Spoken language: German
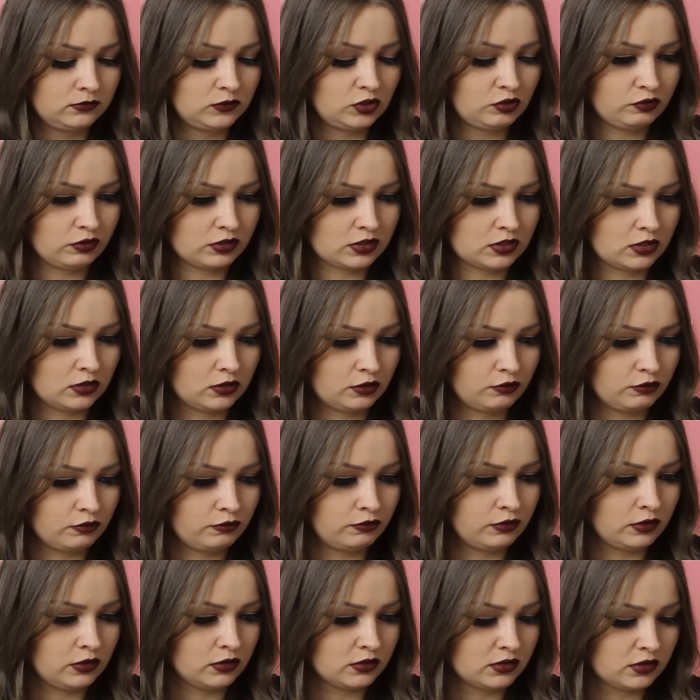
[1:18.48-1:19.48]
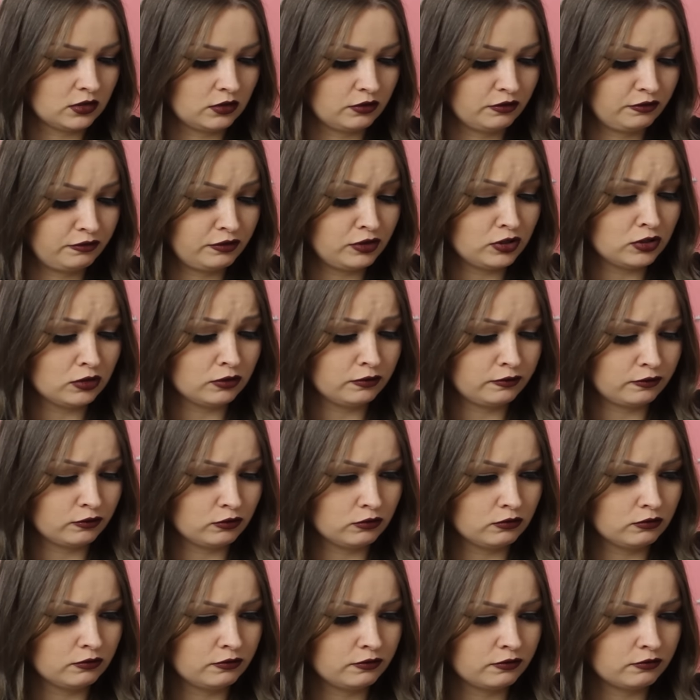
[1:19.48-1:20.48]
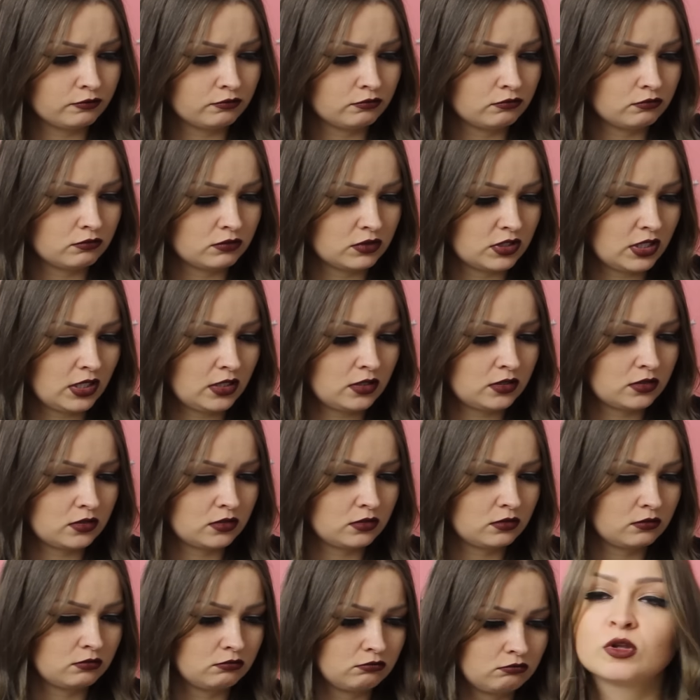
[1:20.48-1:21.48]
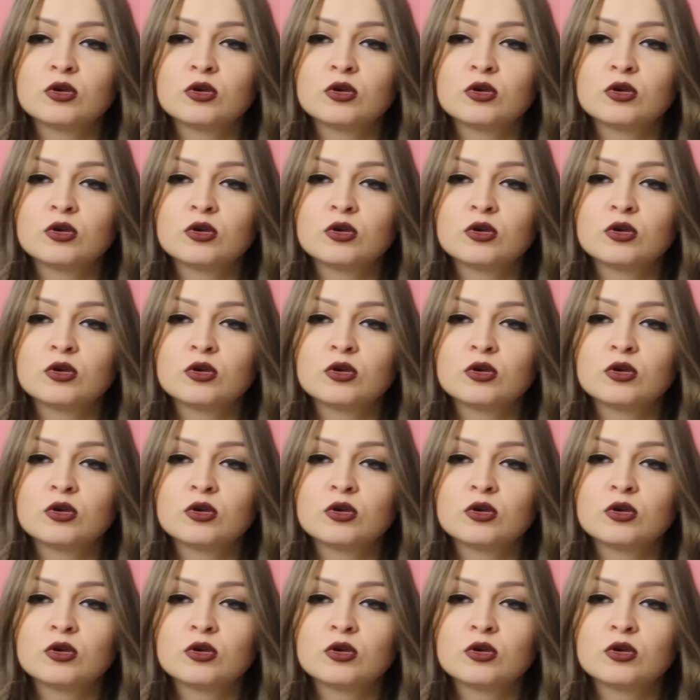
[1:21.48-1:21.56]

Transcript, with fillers: ich weiß gar nicht, wie viele es sind, Vier, fünf, sechs.